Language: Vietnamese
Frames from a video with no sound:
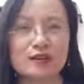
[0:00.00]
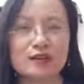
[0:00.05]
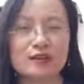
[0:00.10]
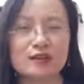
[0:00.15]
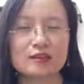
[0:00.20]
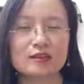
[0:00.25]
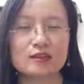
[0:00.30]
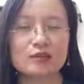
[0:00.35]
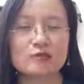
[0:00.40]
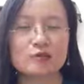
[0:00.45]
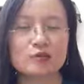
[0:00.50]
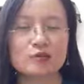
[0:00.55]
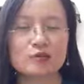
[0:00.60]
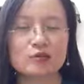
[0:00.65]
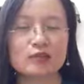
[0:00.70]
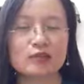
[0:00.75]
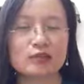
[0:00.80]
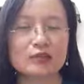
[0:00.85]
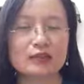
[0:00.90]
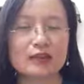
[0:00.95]
à, thích một
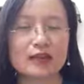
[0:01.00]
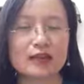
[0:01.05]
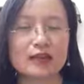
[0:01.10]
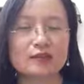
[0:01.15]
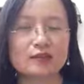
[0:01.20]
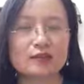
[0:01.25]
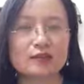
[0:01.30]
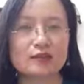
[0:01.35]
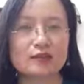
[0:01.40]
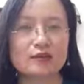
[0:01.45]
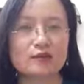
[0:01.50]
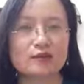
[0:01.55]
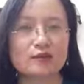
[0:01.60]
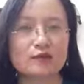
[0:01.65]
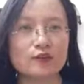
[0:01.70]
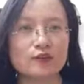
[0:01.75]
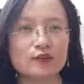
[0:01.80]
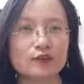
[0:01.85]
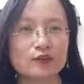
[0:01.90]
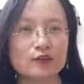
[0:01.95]
người khác à,
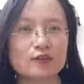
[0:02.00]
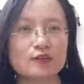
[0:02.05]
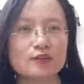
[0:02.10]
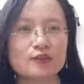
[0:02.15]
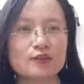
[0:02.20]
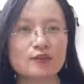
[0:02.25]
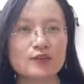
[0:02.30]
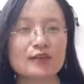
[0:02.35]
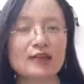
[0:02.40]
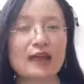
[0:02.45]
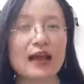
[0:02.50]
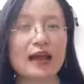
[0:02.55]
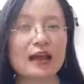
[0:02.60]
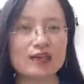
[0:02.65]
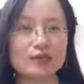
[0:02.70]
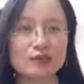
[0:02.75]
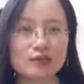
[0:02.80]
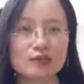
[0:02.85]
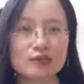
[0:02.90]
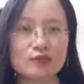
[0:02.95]
về cái tính cách
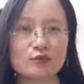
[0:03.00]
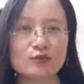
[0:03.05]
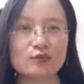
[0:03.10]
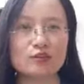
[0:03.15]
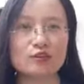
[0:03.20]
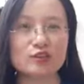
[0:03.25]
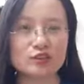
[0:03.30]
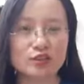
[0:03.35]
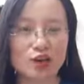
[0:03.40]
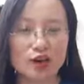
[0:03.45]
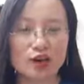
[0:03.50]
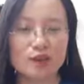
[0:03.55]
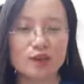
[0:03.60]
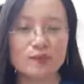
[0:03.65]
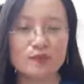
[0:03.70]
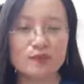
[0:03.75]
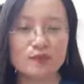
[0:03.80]
hài hước của người đó